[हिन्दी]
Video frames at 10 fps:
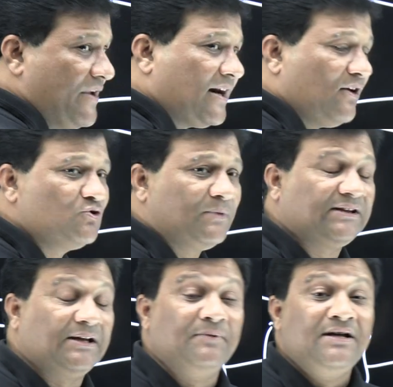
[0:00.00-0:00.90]
ना वेयर हाउस
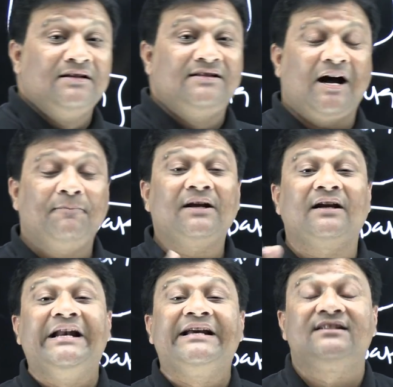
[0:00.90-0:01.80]
मतलब जहां पर
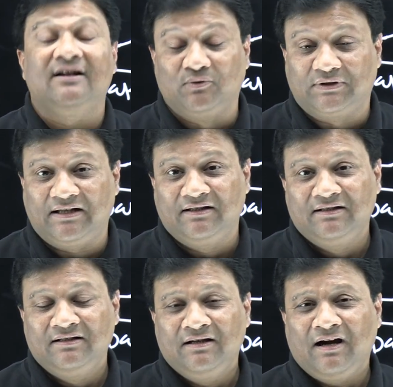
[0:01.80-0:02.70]
कलेक्शन होता
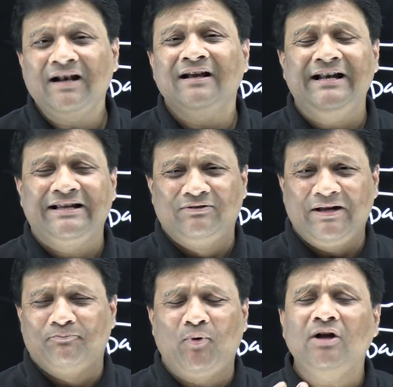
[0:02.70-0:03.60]
है अलग अलग
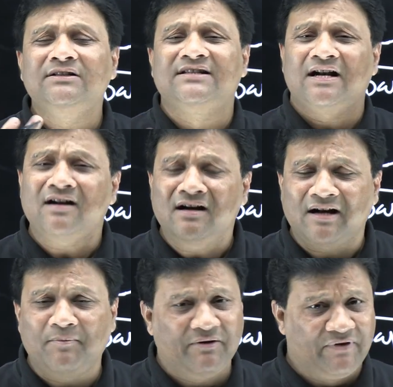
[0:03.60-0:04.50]
एक बहुत जनरल
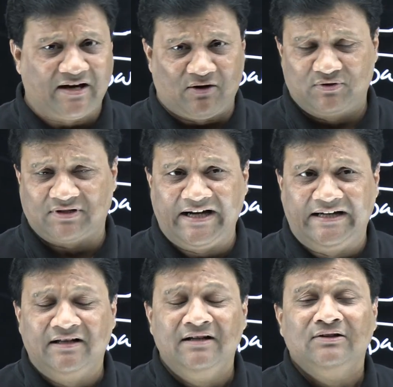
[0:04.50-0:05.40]
टर्म है वेयर हाउस
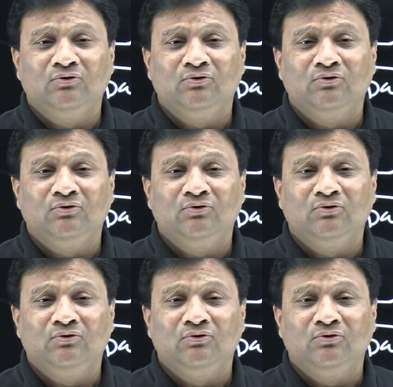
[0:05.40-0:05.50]
राइट